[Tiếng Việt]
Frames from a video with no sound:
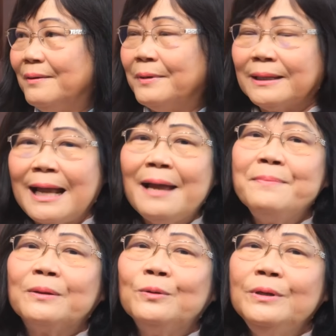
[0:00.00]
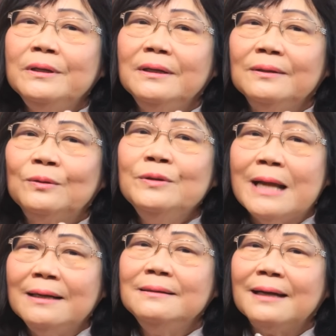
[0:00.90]
và cái mà tôi tôi
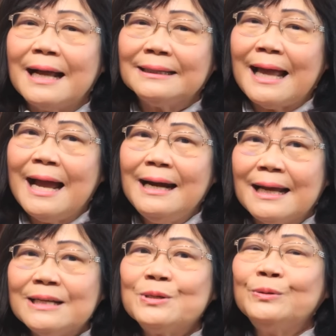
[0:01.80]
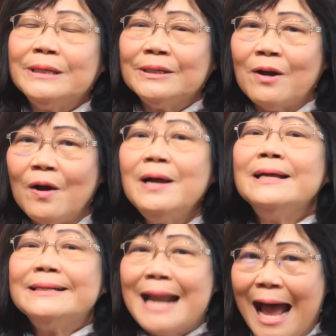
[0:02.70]
nhận được hàng tháng là cái số tiền đó
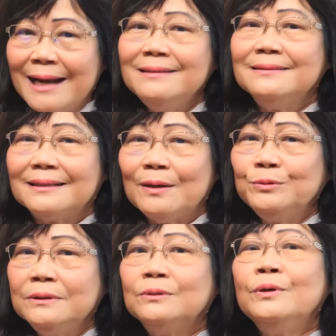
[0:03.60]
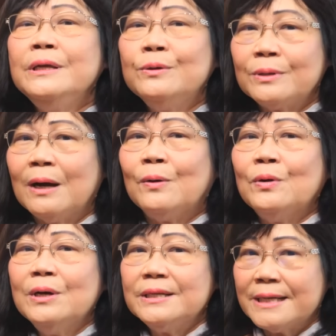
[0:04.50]
đã được khấu tôi yêu cầu
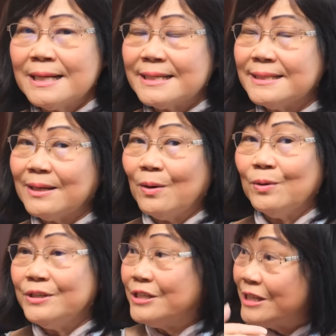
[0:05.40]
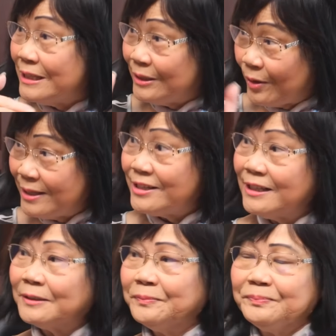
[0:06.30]
sở an sinh xã hội thuế. trừ thuế trước ừ.